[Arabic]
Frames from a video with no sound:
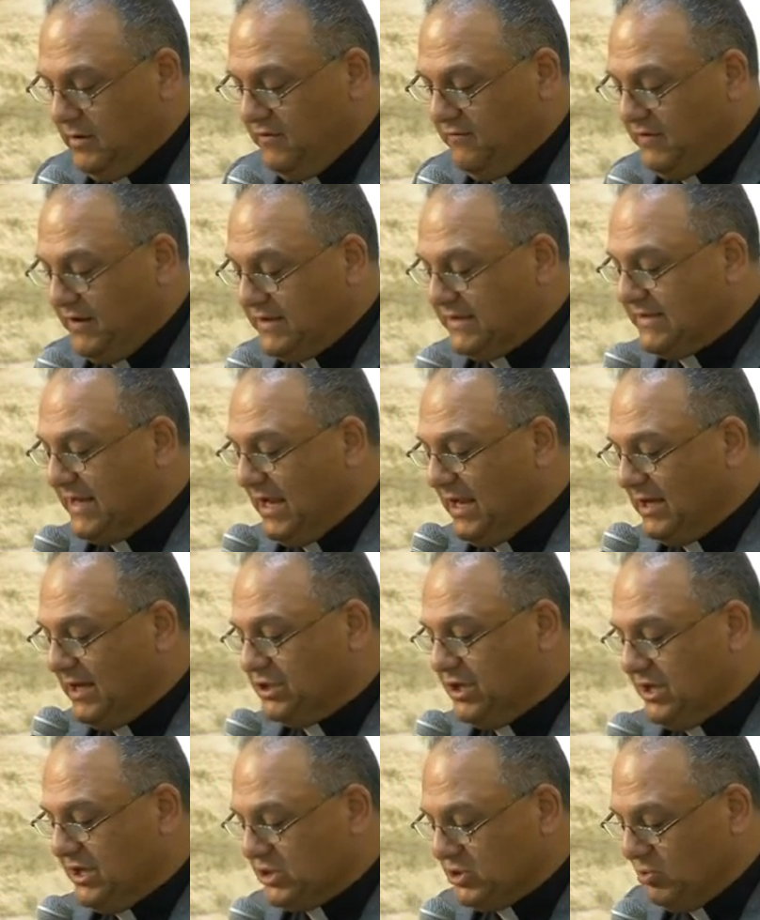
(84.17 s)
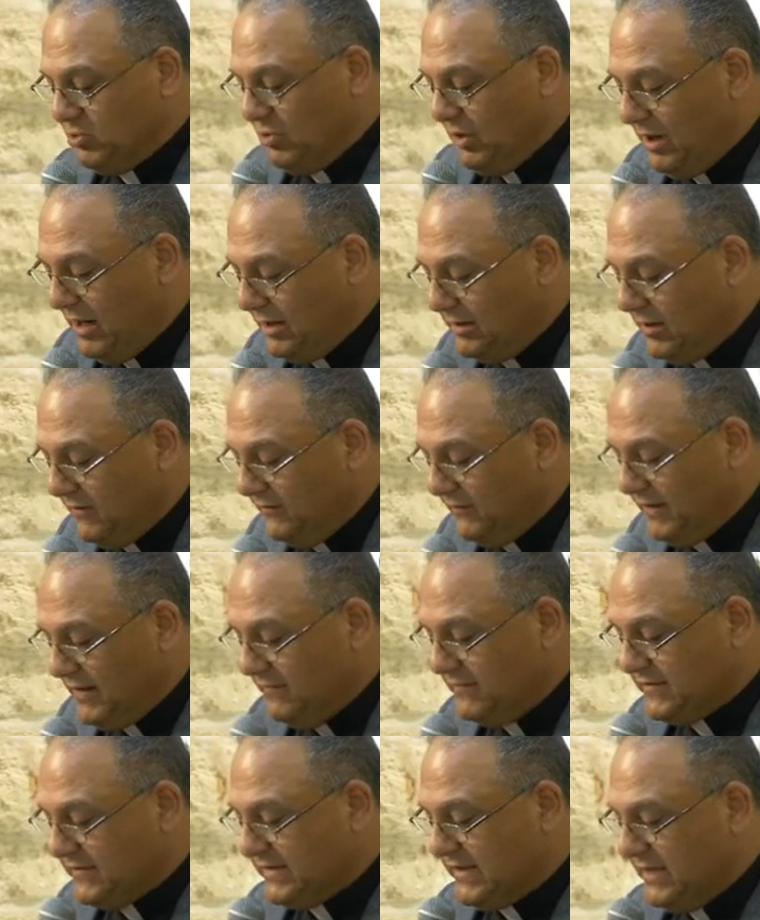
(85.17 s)
فانزعج يسوع أيضا في
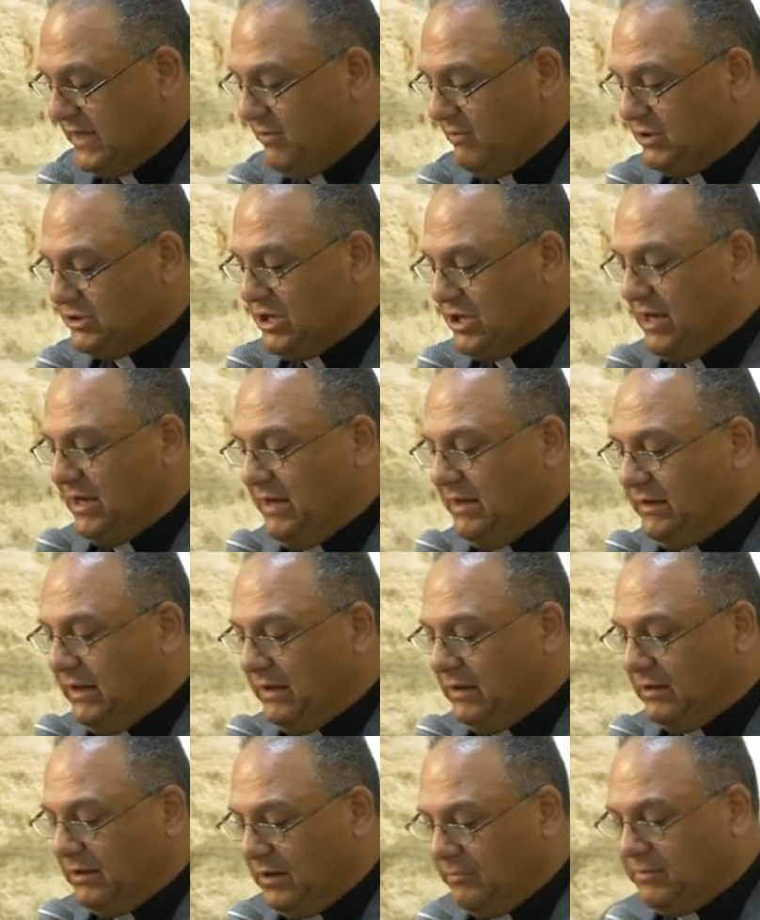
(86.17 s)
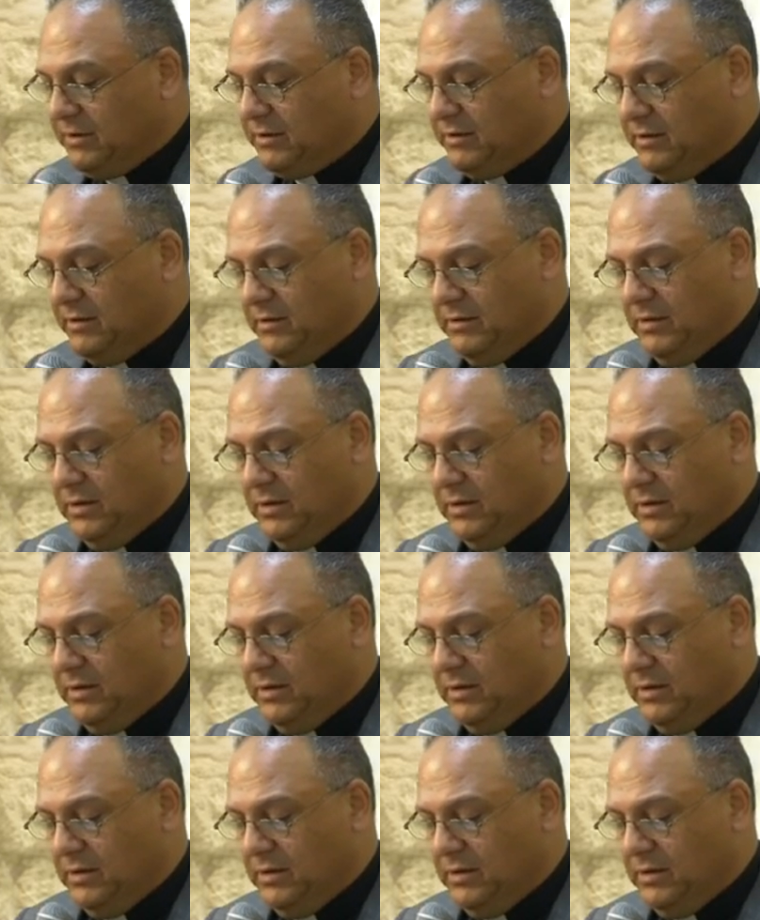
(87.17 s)
نفسه وجاء إلى القبر